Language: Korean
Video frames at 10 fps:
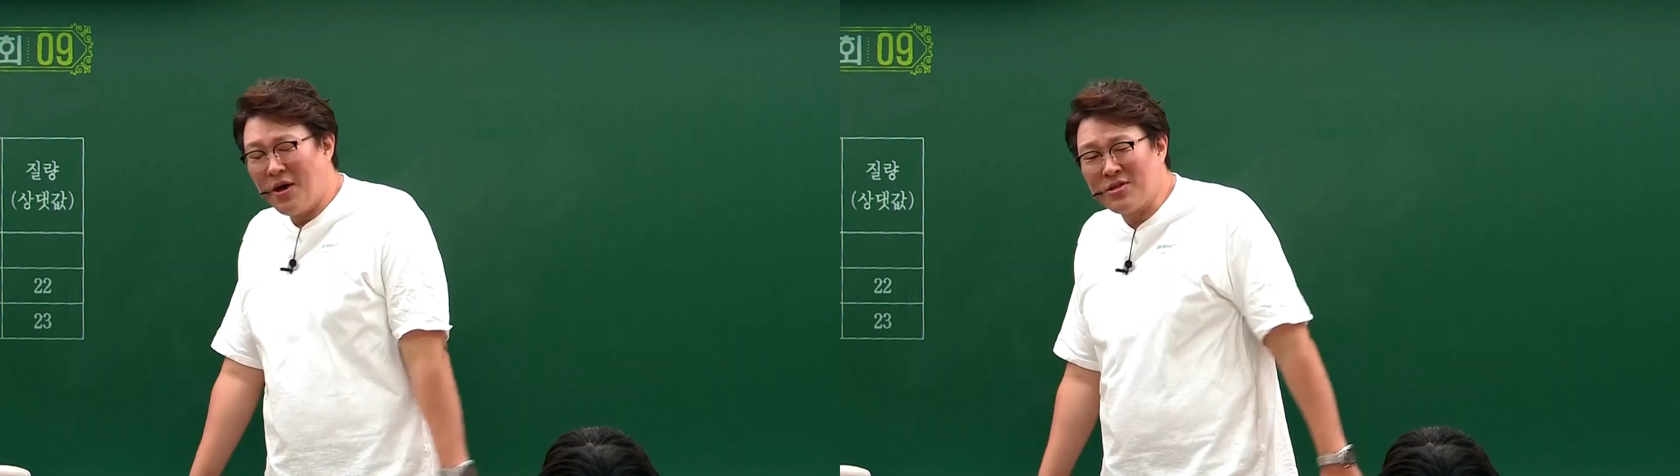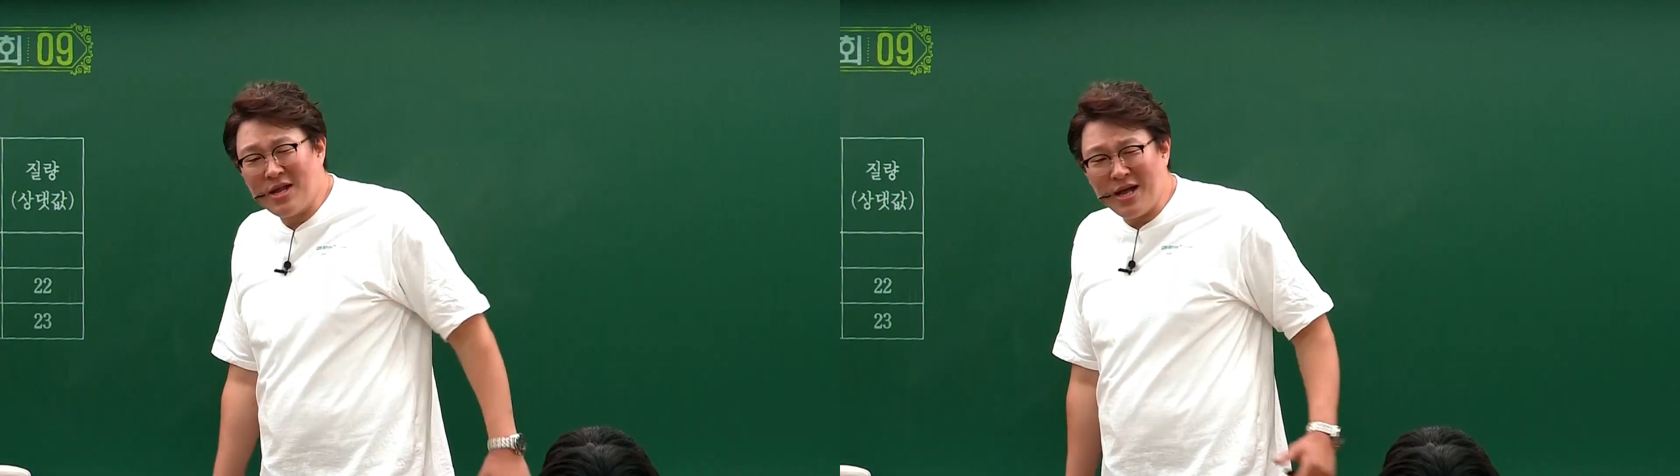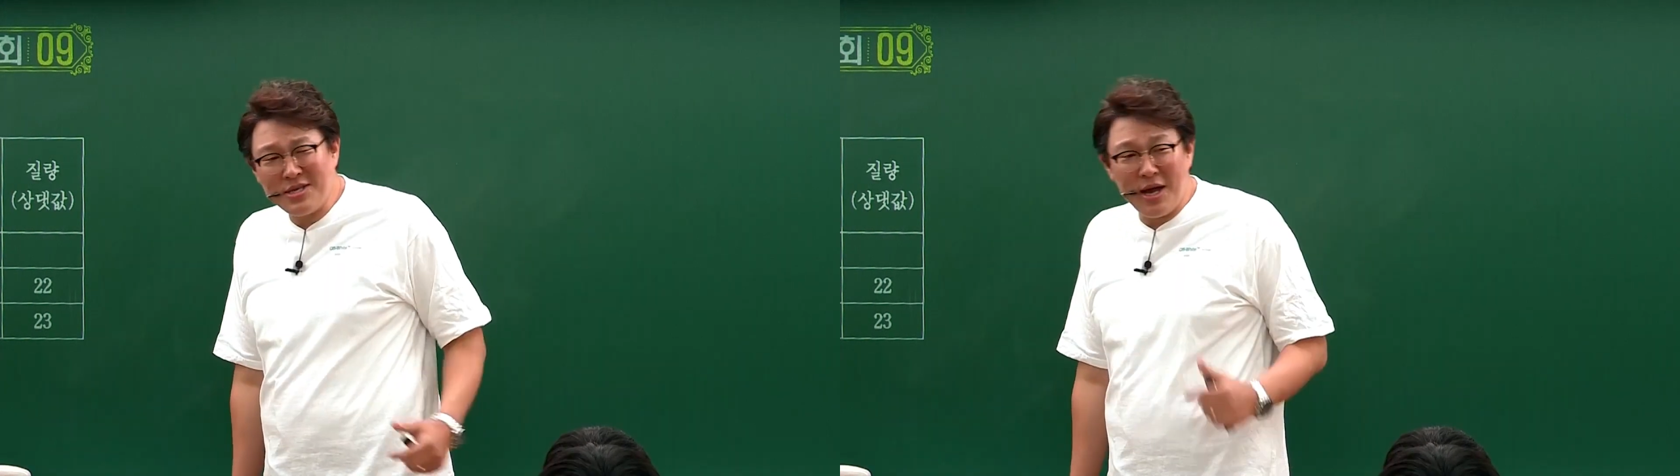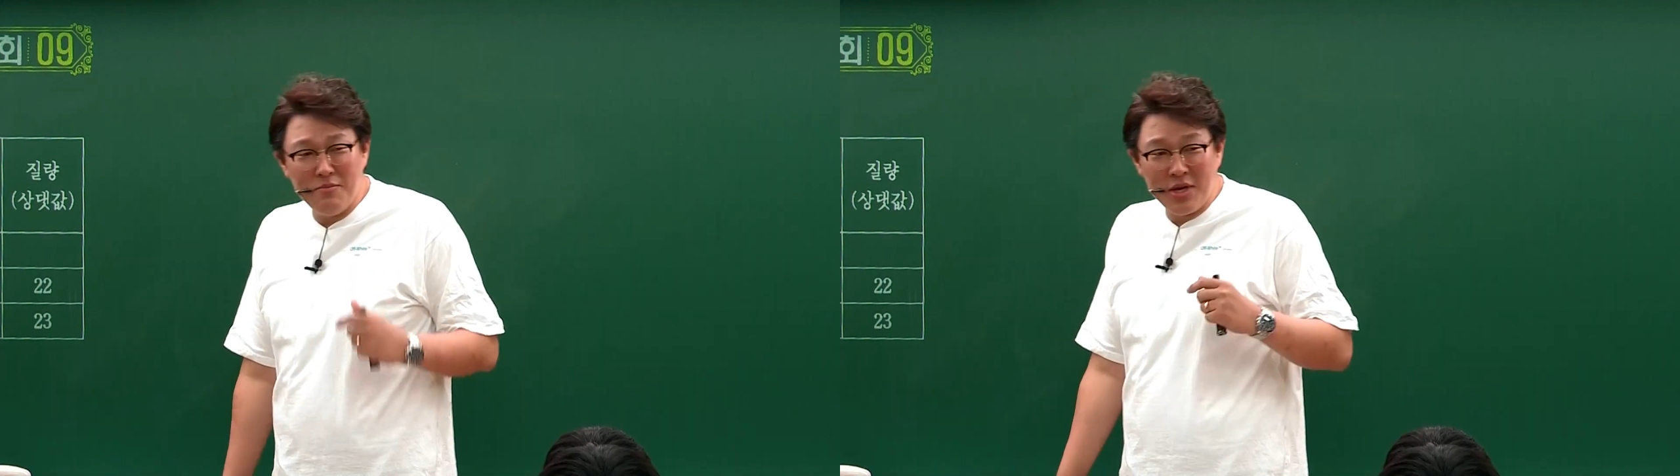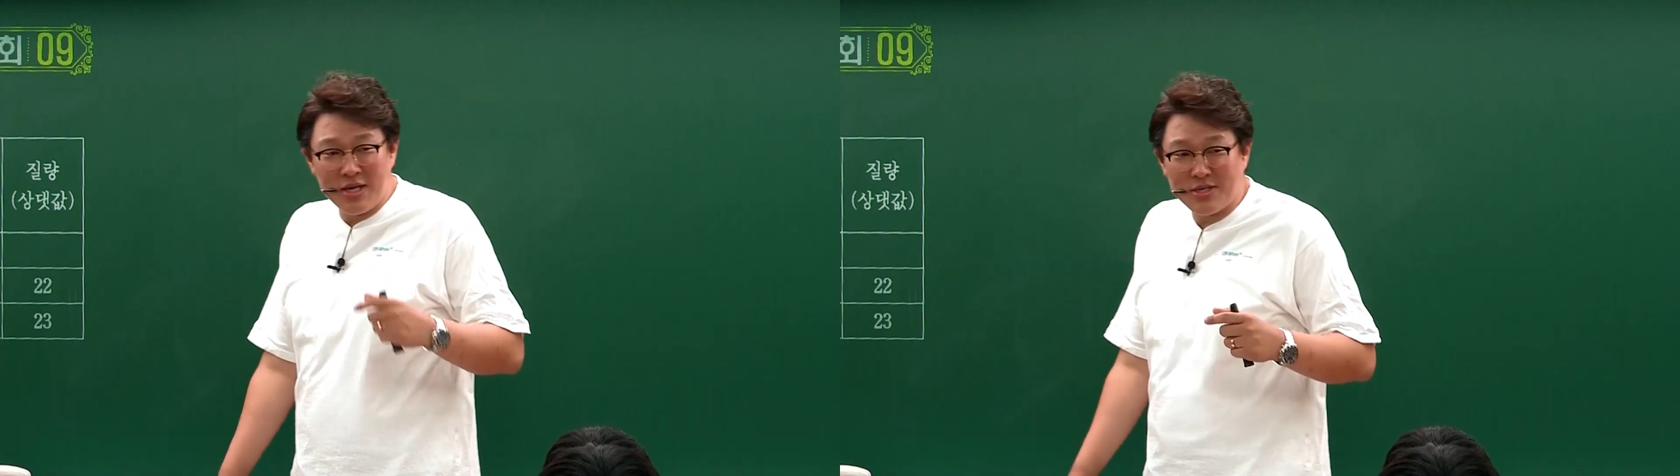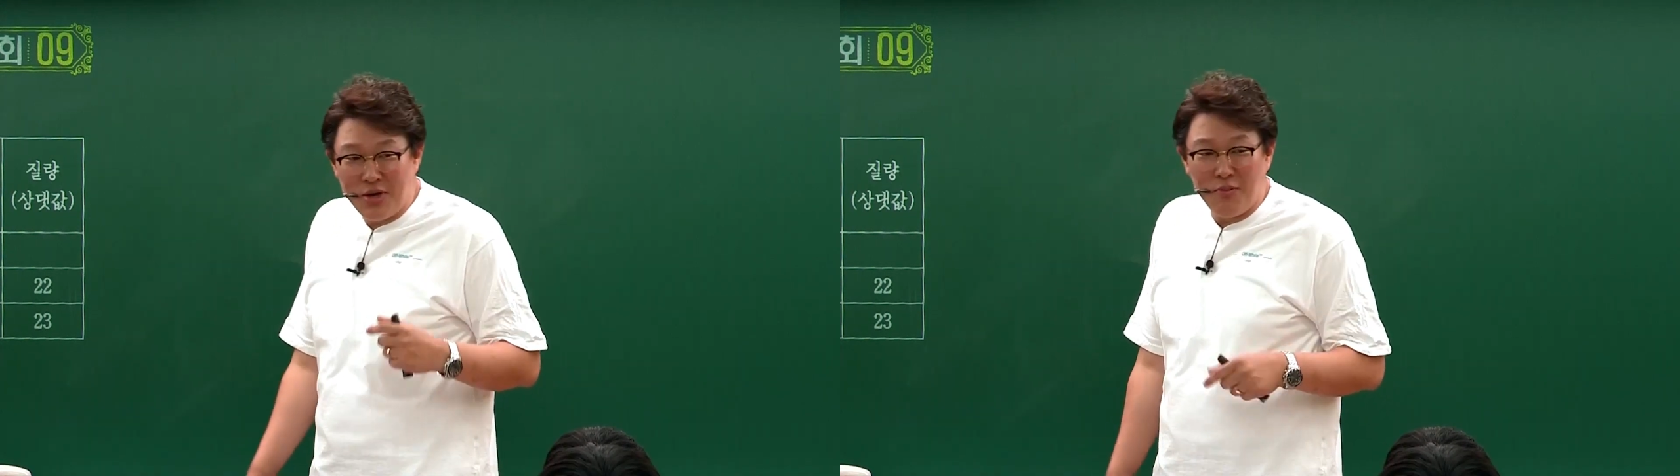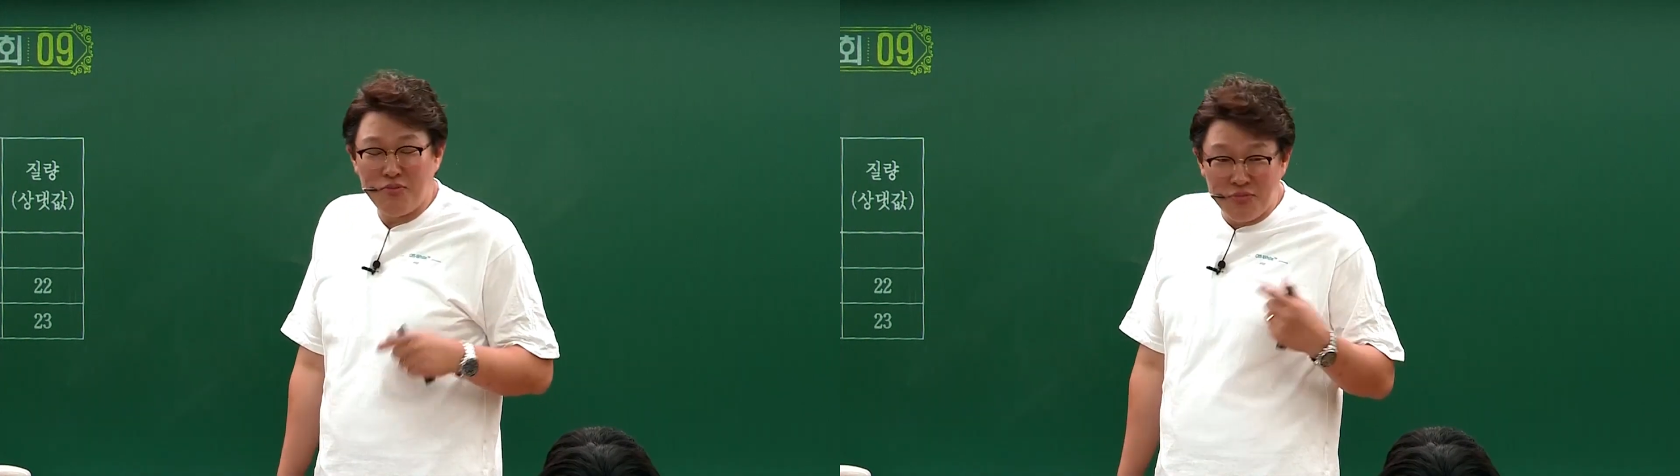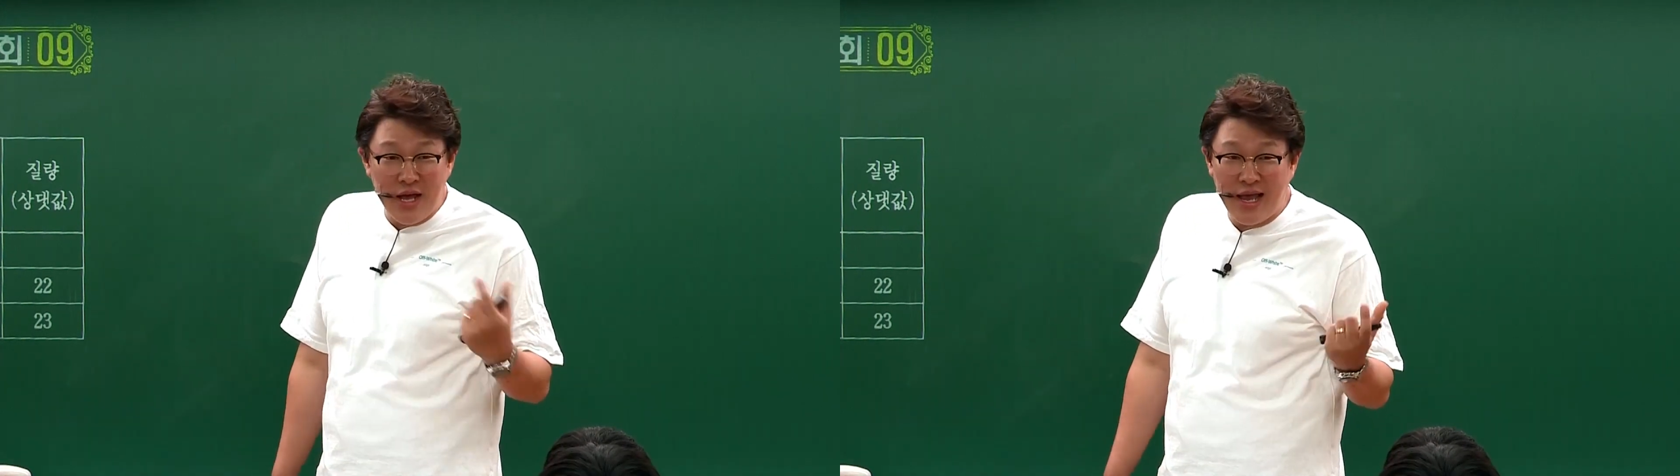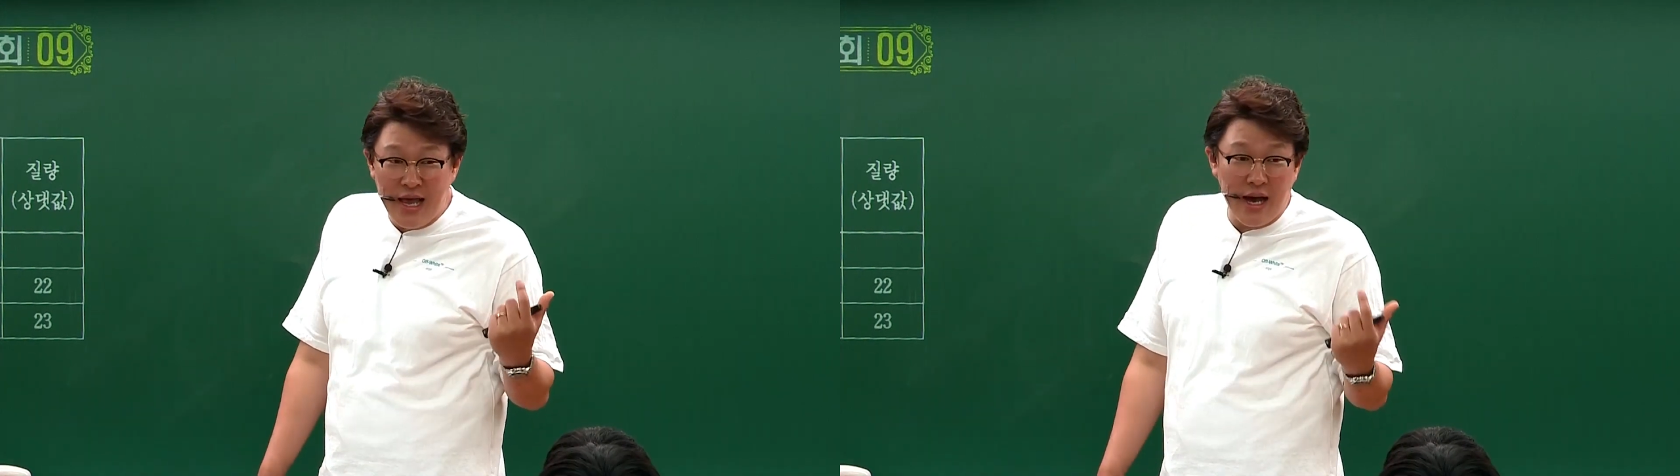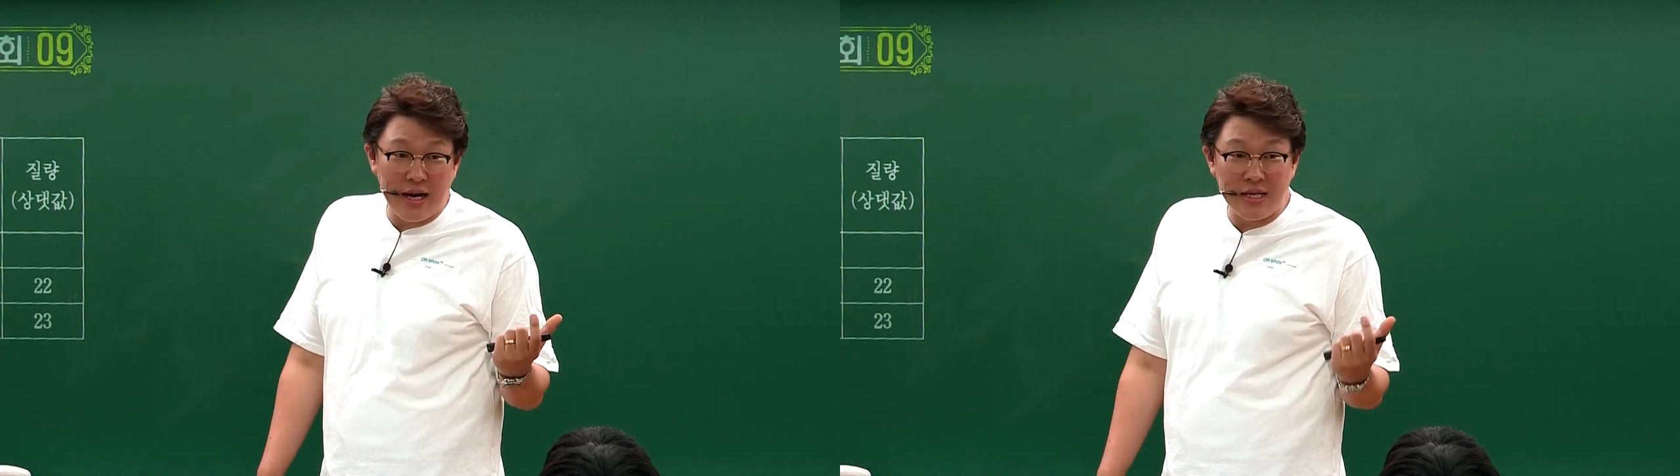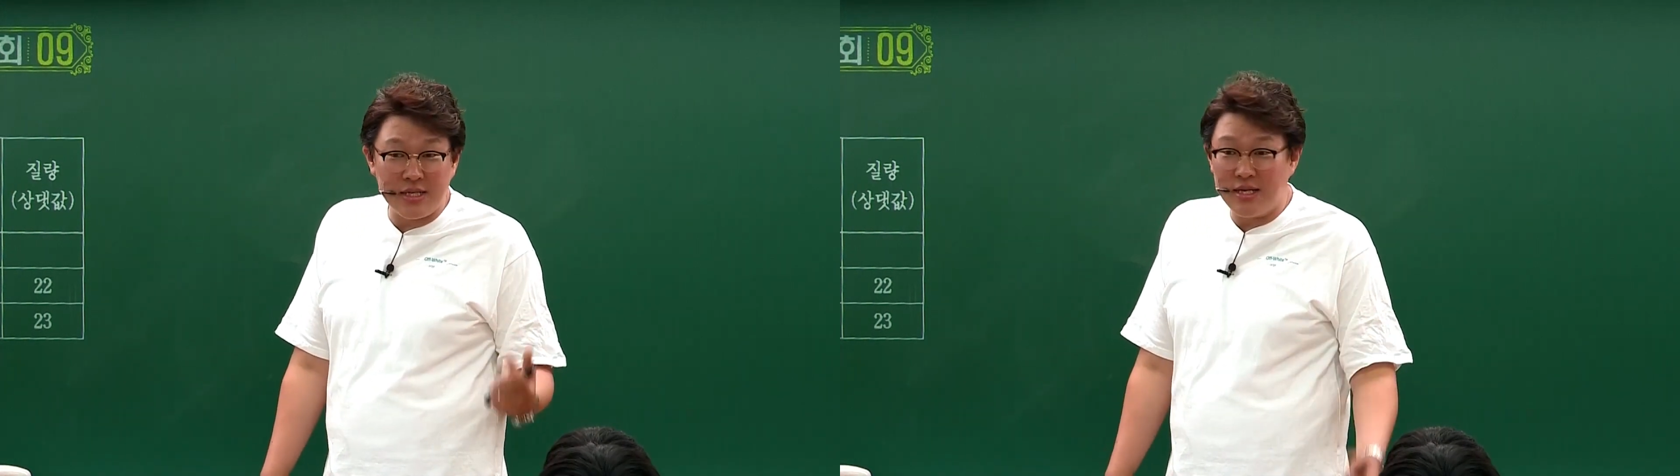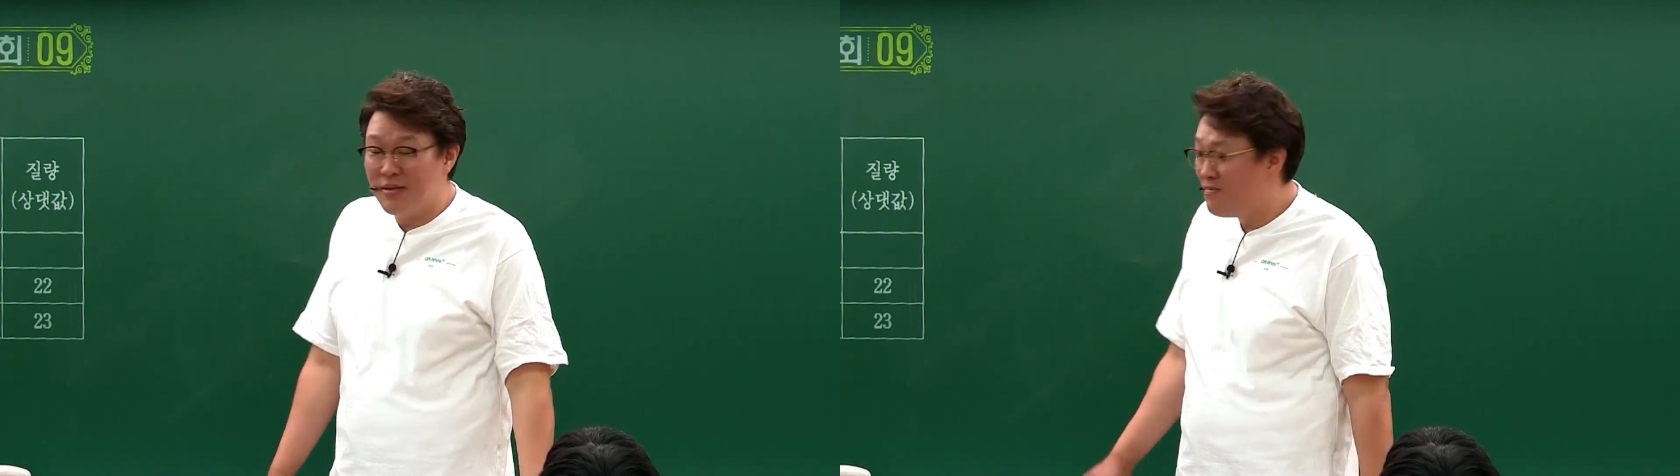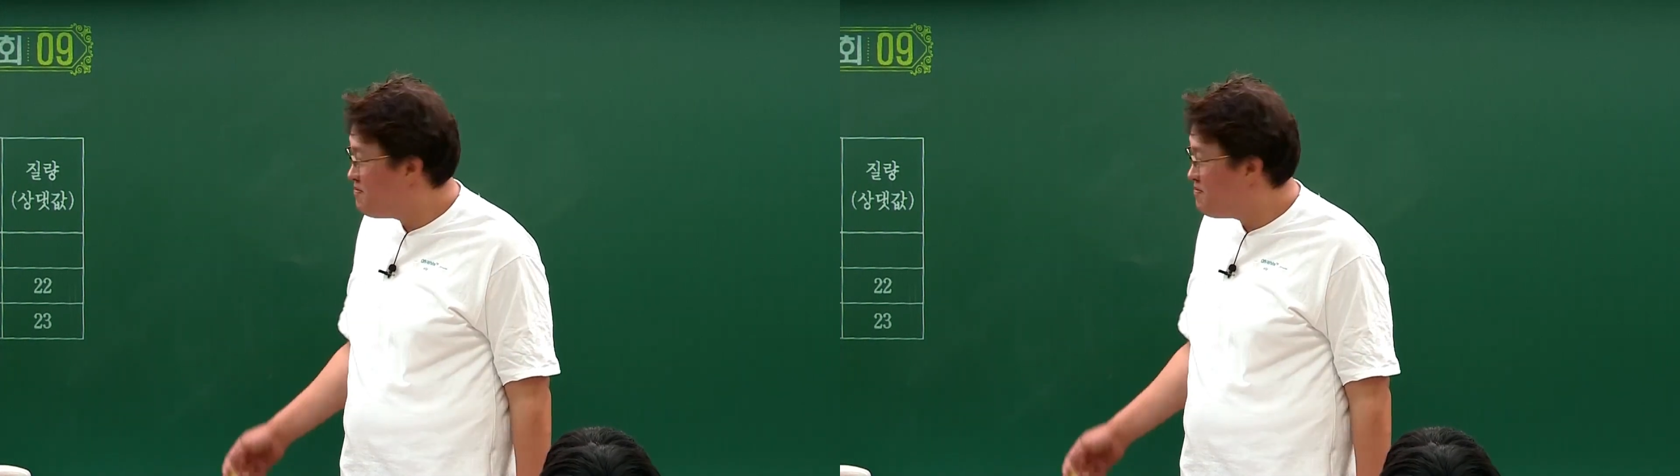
어떤 학생 한 명이 있어. 분당에 알았지?